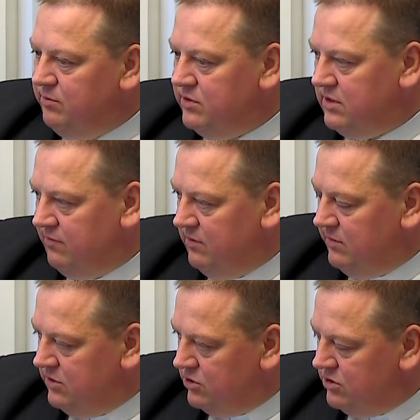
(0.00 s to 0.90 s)

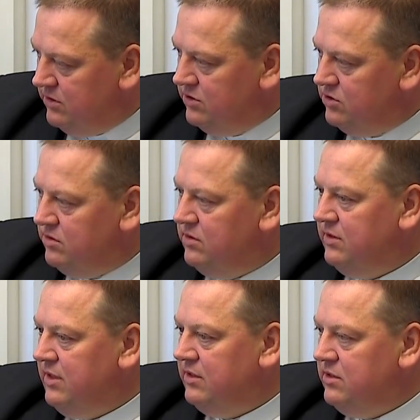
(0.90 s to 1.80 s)
Postawimy krzyż
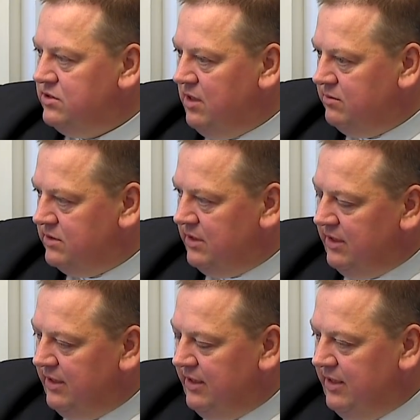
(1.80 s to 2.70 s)
na tej
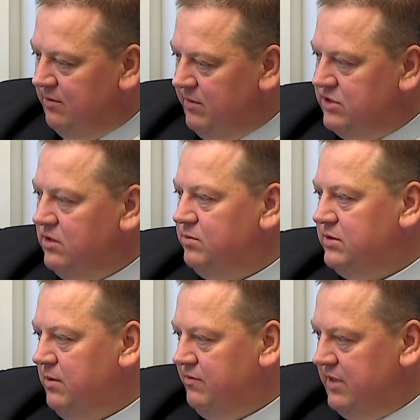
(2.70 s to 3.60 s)
działce, będzie
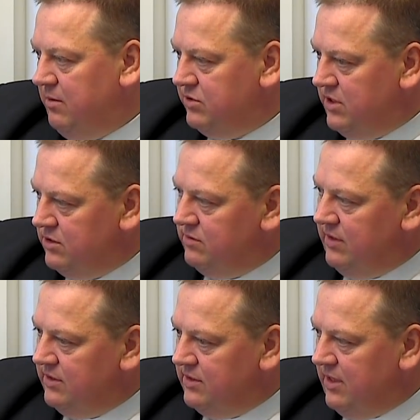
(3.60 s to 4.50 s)
sprawowana msza
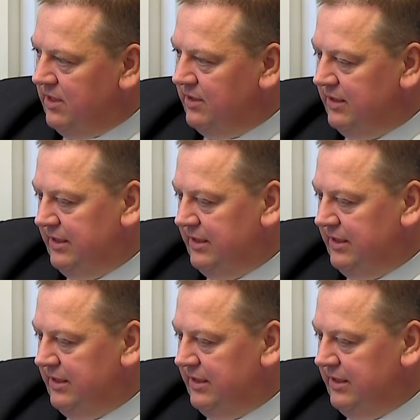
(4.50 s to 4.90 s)
święta,